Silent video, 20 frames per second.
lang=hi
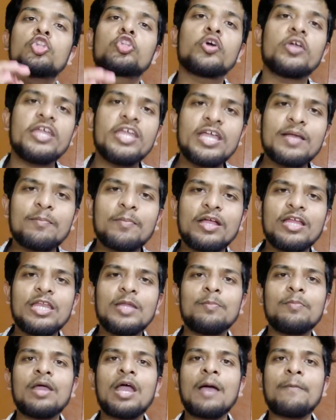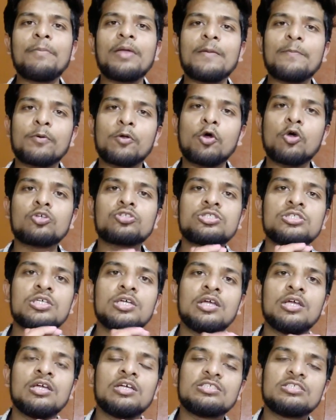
तो एक महीने में आप अप्रोक्स